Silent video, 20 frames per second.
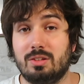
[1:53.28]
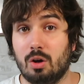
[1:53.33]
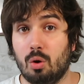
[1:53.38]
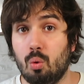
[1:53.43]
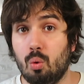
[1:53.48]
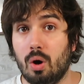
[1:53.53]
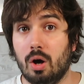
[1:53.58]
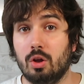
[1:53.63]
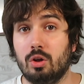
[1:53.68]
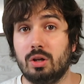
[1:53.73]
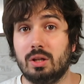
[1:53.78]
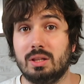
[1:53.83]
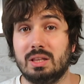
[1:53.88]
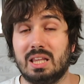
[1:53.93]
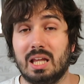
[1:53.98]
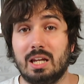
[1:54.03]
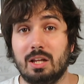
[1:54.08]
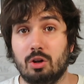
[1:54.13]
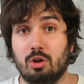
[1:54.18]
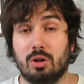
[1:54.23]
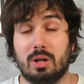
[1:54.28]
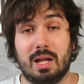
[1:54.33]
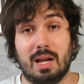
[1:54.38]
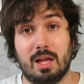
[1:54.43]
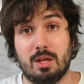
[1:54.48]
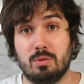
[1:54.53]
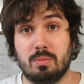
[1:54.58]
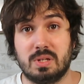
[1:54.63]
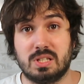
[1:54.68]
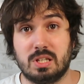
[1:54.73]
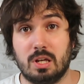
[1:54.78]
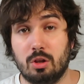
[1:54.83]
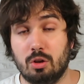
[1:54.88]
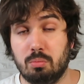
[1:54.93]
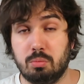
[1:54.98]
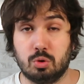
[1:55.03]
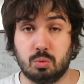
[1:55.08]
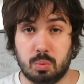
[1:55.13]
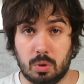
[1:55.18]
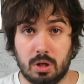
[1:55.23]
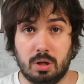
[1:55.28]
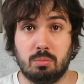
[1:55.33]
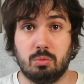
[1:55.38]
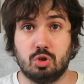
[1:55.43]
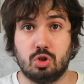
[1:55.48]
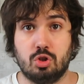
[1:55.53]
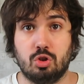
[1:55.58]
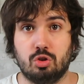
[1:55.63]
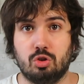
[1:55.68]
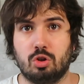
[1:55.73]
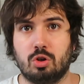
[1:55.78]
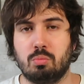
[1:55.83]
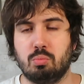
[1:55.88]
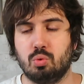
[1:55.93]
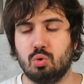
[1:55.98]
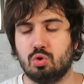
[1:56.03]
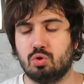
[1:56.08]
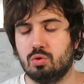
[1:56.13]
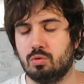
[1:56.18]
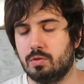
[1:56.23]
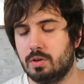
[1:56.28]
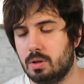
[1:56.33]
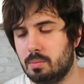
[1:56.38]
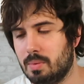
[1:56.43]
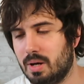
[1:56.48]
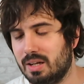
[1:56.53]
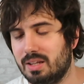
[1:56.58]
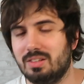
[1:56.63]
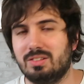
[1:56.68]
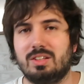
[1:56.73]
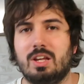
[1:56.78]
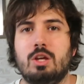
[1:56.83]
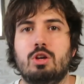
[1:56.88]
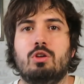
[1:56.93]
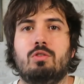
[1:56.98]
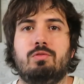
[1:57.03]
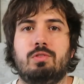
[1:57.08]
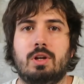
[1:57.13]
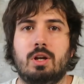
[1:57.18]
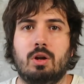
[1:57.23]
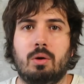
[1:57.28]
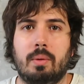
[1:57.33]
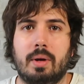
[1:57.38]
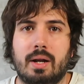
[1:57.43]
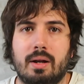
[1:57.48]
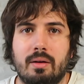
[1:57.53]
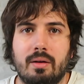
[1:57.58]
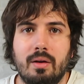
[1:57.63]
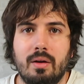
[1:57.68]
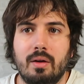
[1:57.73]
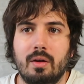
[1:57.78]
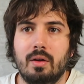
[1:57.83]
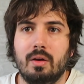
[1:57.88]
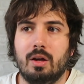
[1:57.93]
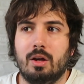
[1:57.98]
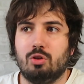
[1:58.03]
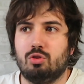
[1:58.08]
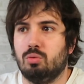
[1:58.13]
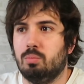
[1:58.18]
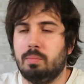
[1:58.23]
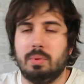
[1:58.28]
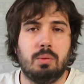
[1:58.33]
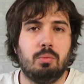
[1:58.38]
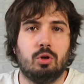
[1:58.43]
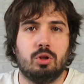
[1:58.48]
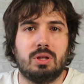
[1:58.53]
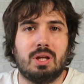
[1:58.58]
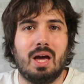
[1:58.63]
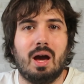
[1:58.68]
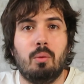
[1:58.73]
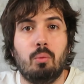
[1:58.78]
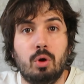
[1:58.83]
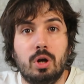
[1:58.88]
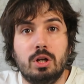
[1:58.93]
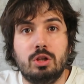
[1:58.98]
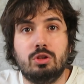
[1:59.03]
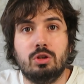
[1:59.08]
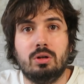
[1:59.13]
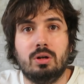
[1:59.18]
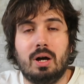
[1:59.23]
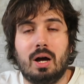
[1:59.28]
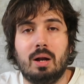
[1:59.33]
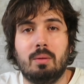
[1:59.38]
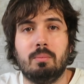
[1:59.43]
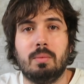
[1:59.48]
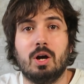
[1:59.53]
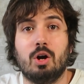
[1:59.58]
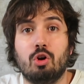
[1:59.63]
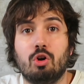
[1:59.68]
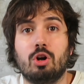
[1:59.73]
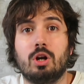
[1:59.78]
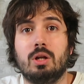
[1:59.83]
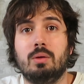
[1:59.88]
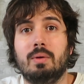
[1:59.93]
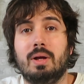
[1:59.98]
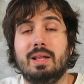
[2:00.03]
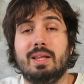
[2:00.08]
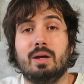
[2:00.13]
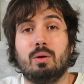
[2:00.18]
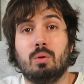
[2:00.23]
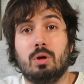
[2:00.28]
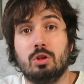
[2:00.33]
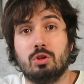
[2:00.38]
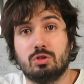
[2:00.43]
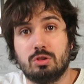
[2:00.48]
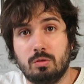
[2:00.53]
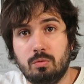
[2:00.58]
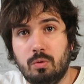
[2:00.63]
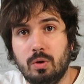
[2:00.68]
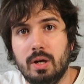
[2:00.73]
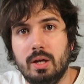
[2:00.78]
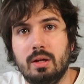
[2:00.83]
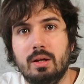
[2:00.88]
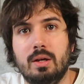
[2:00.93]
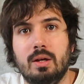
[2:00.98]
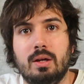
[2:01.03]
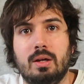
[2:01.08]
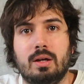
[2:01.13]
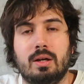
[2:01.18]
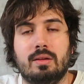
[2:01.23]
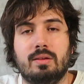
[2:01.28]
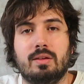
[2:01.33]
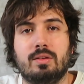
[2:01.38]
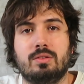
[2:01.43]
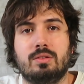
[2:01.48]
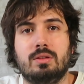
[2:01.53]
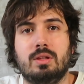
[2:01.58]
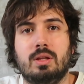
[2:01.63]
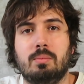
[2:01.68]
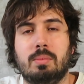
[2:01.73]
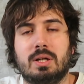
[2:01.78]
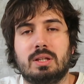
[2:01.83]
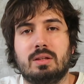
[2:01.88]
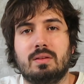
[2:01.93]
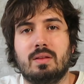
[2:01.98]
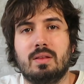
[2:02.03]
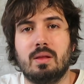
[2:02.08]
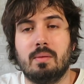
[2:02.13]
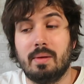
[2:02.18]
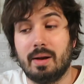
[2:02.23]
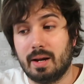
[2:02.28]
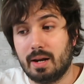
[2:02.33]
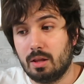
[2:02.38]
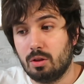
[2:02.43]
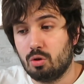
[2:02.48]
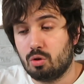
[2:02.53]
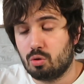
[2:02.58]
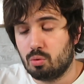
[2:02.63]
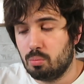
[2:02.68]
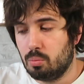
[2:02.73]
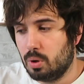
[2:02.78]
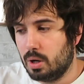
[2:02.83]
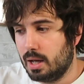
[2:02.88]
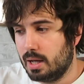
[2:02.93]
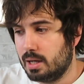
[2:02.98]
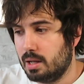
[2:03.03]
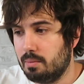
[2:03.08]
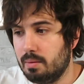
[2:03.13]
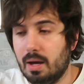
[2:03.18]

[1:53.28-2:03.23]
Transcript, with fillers: ese jugador interior que el año pasado, pues por ejemplo, se notó que pudo sufrir mal. Y es que Joffrey Lover es un pivot que ha vuelto al mejor nivel de cuando se fue eh, de, de, Partizan de Belgrado rumbo a la